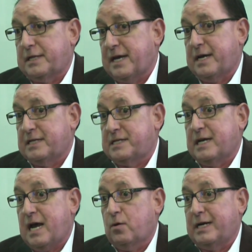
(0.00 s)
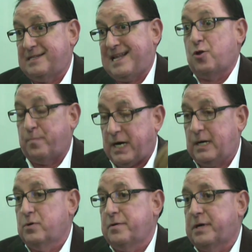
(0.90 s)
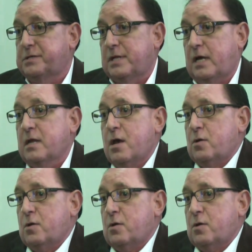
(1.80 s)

tiene asignado el Estado para la universidad,